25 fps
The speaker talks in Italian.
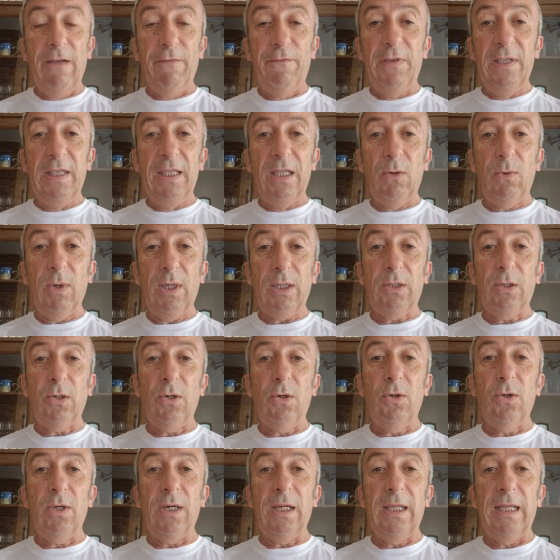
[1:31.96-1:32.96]
A
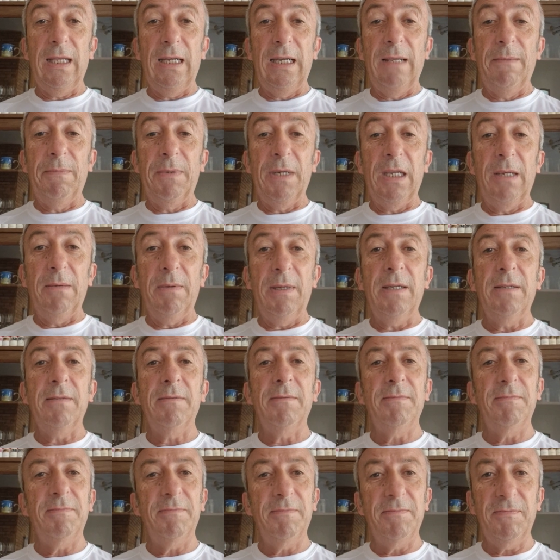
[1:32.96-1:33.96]
24 ore dalla prima.
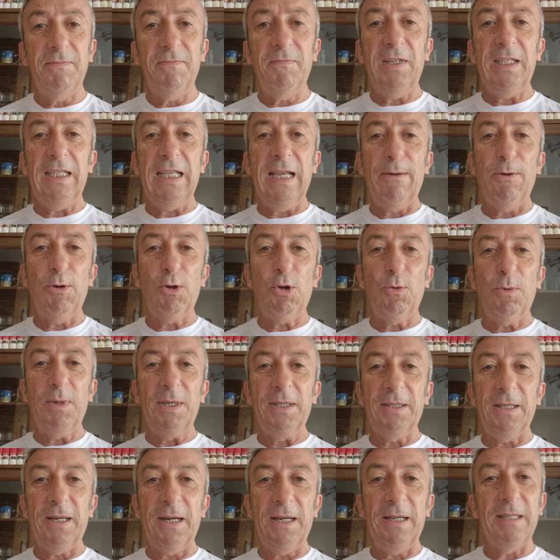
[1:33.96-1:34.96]
Vediamo
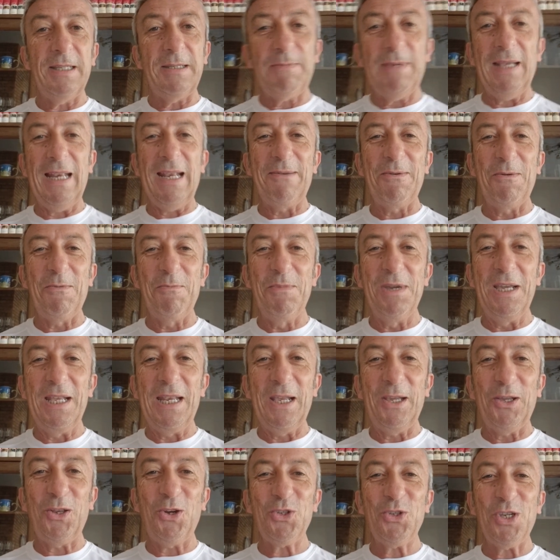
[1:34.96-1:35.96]
come andrà. Speriamo
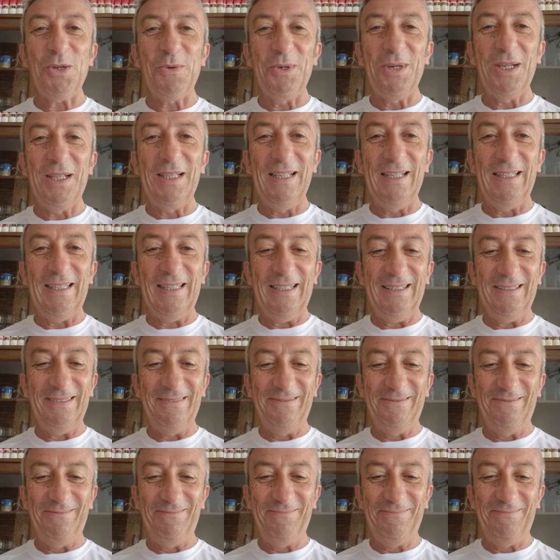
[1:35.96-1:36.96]
bene, incrociamo le dita.